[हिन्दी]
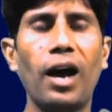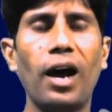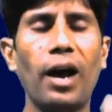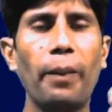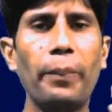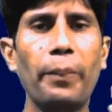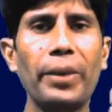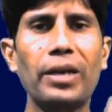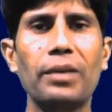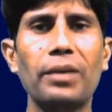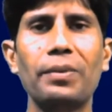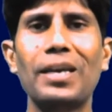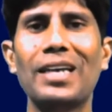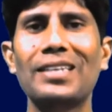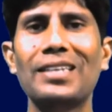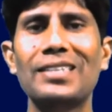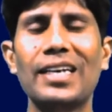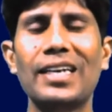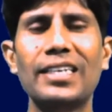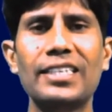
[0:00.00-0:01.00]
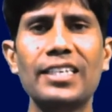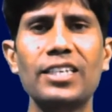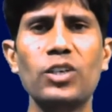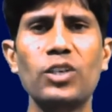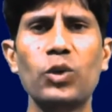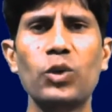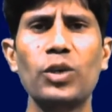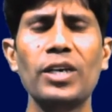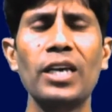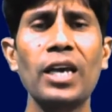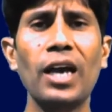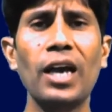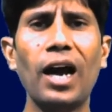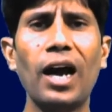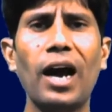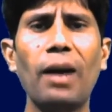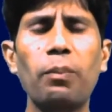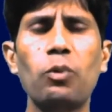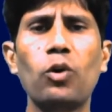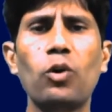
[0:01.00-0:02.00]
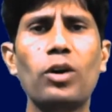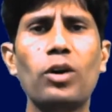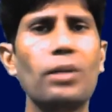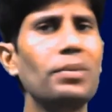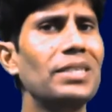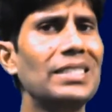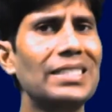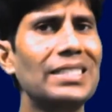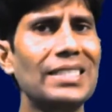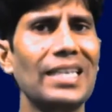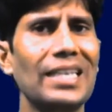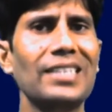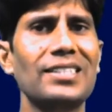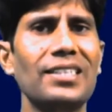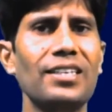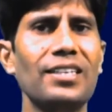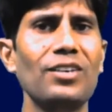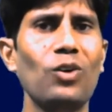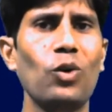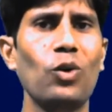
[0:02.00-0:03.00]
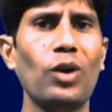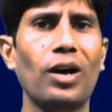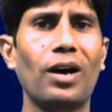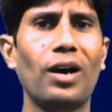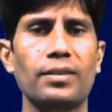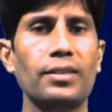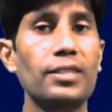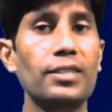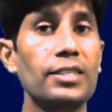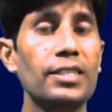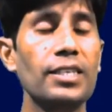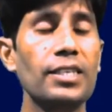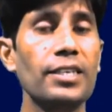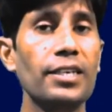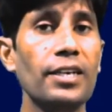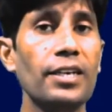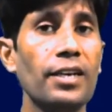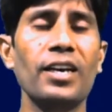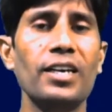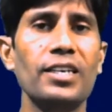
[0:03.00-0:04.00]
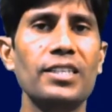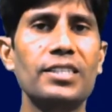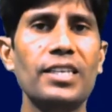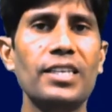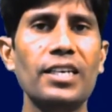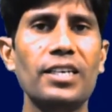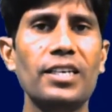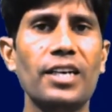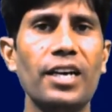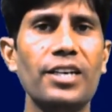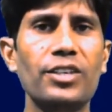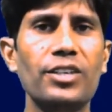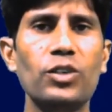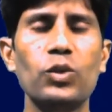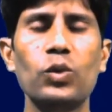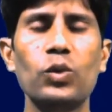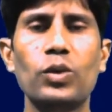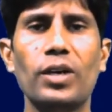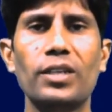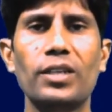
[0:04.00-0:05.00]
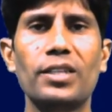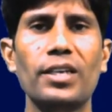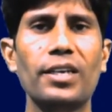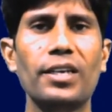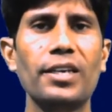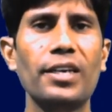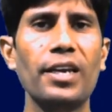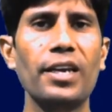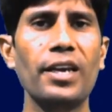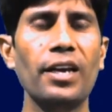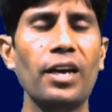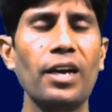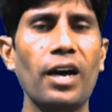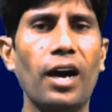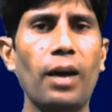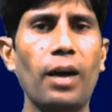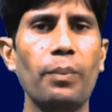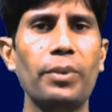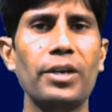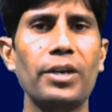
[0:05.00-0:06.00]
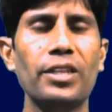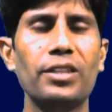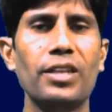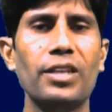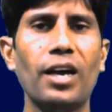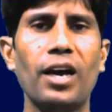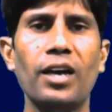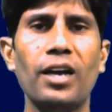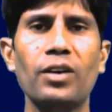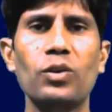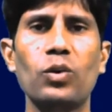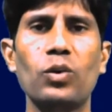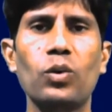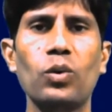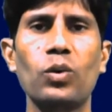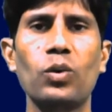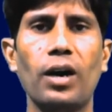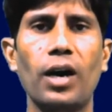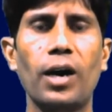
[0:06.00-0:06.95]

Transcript: आप में कभी एंजाइटी नहीं होगी आपको कभी स्ट्रेस नहीं होगा इसलिए इसे कंटिन्यू करते रहिए अपने ध्यान को